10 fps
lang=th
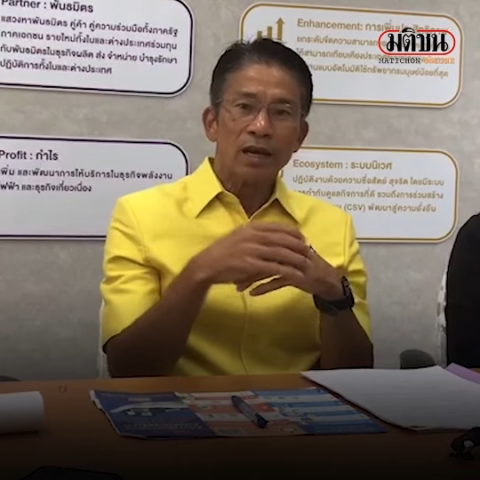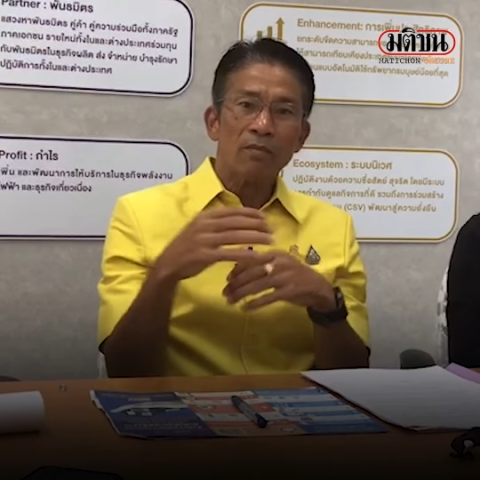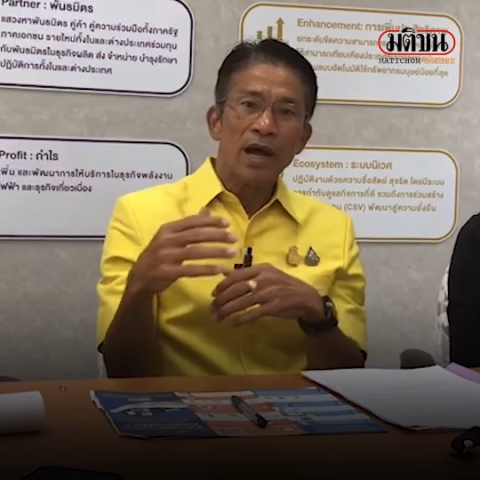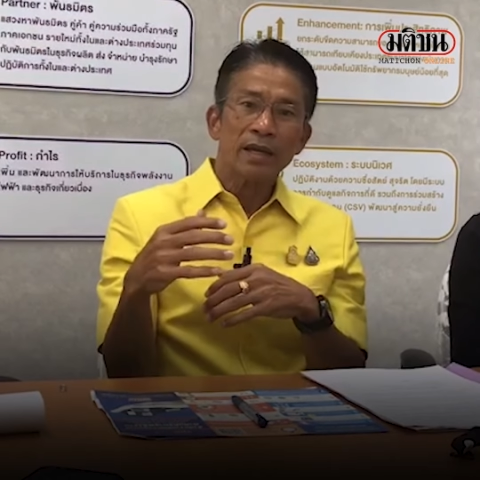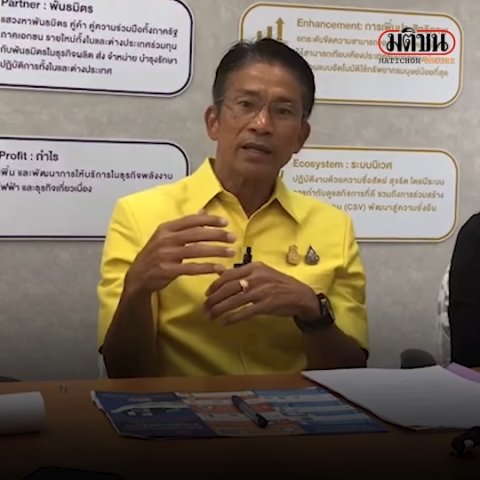
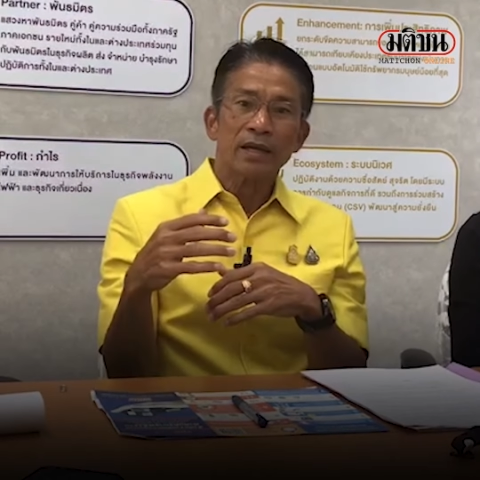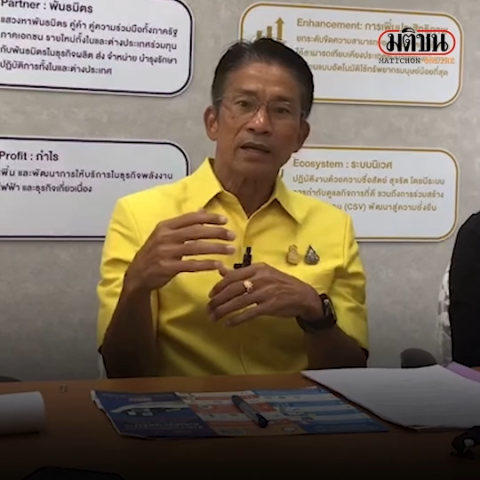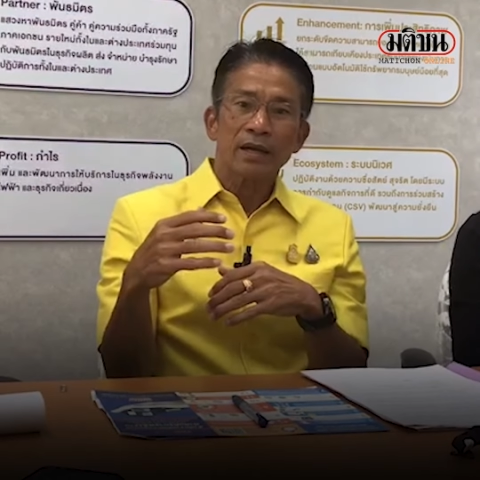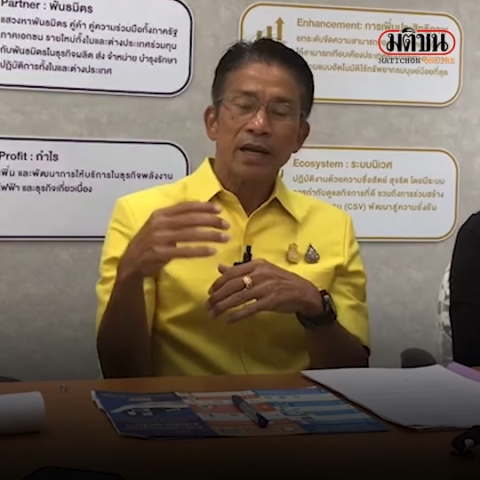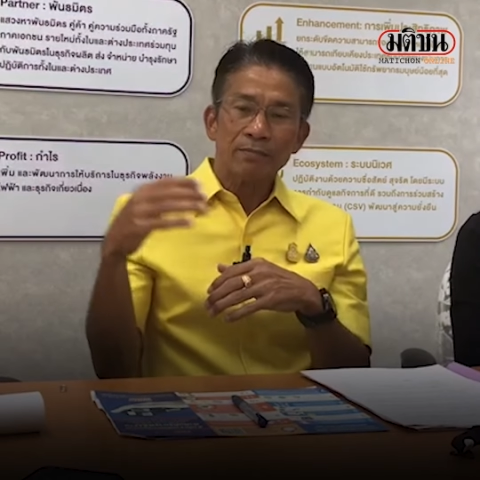ชาวบ้านเนี่ย
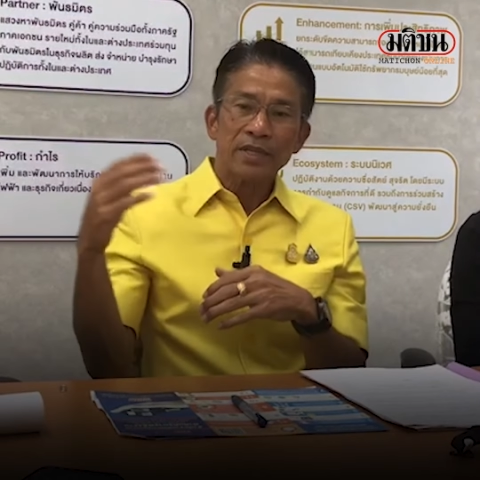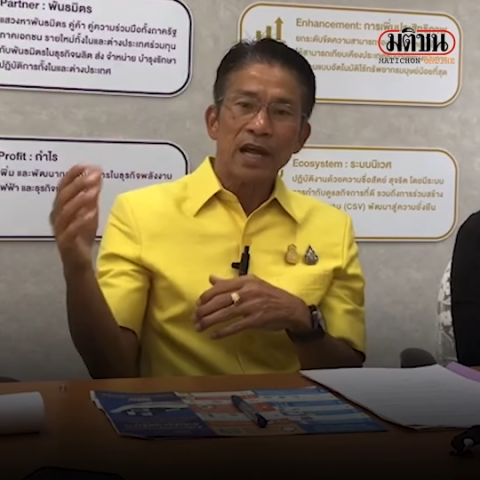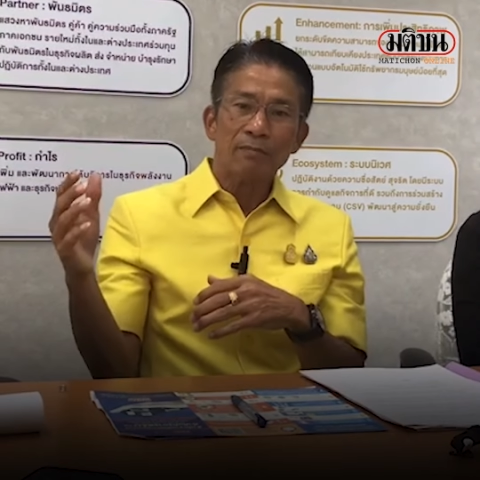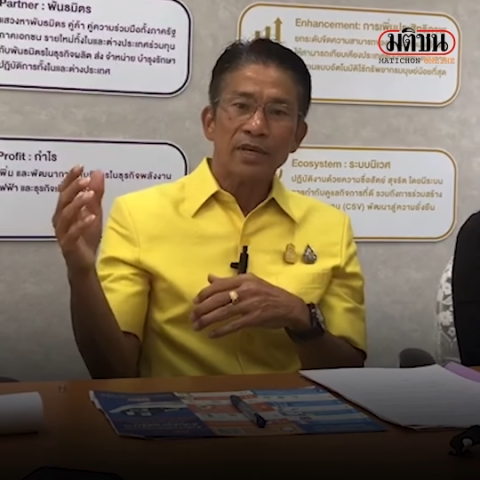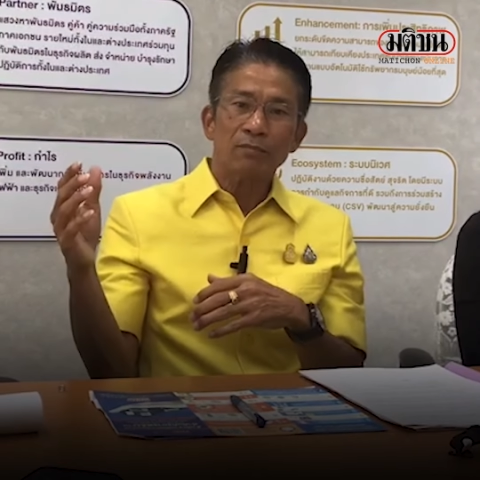รับ
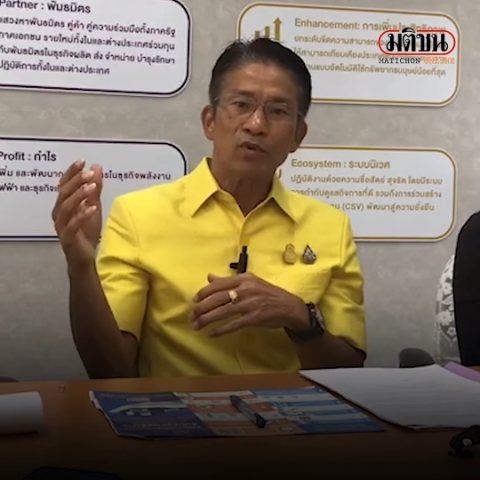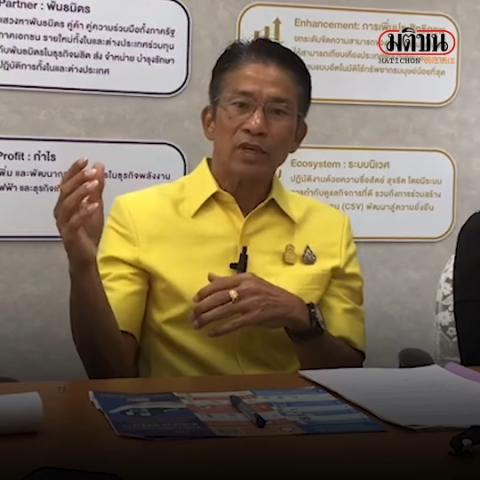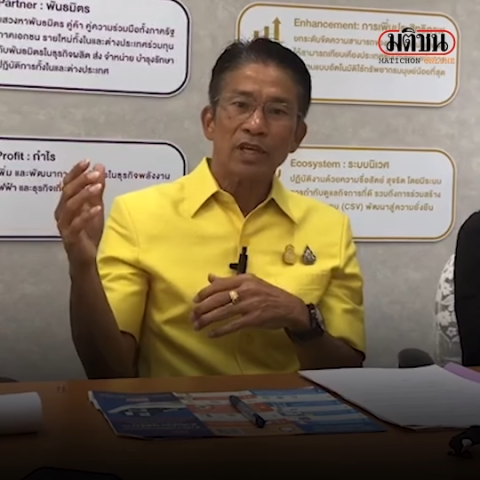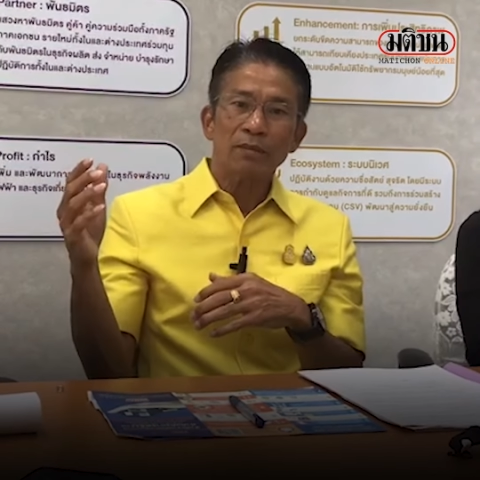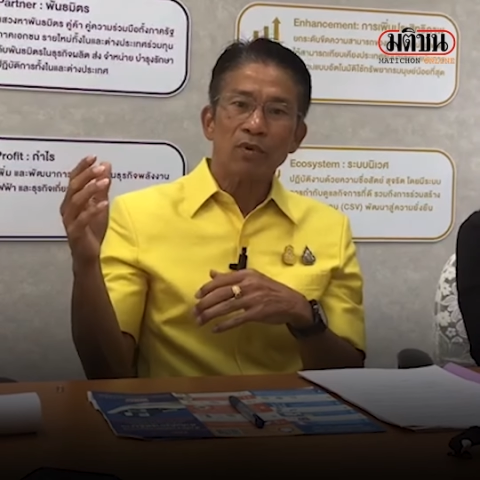ทราบเรื่องพ
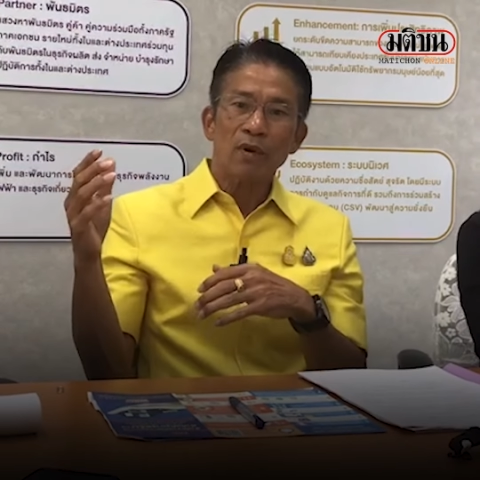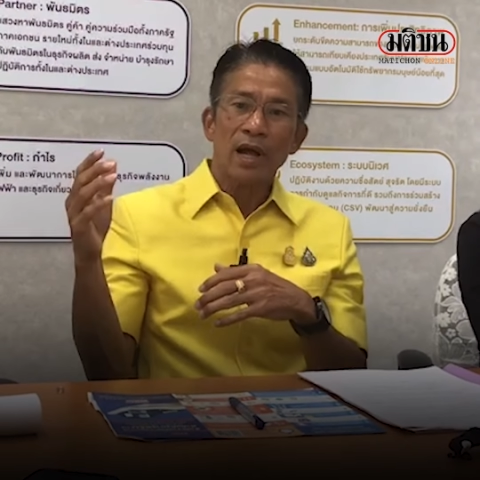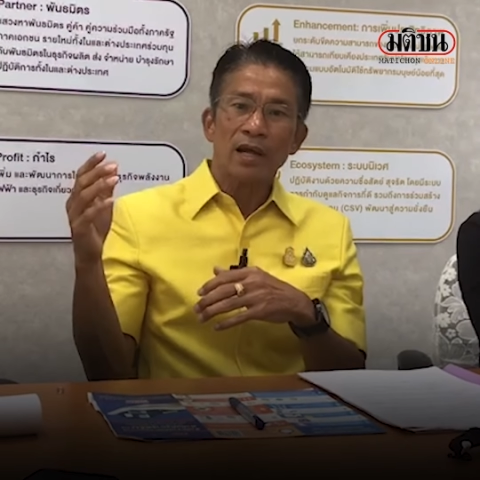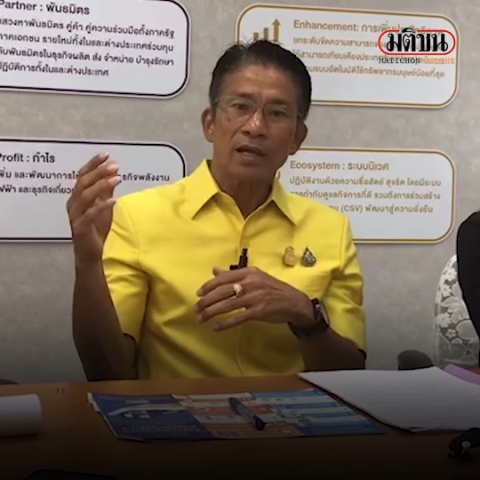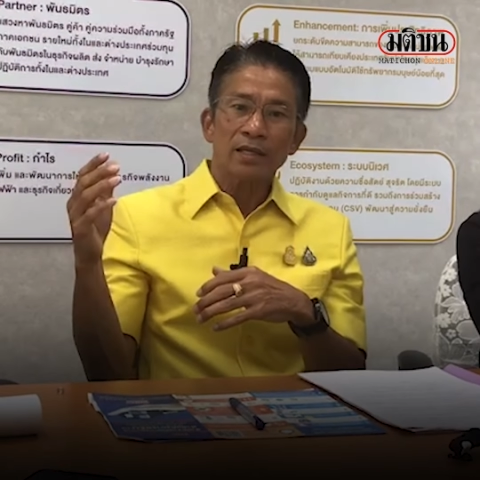วกนี้เพราะ
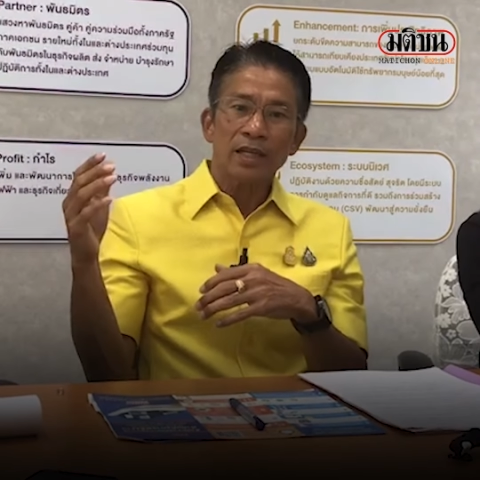ว่า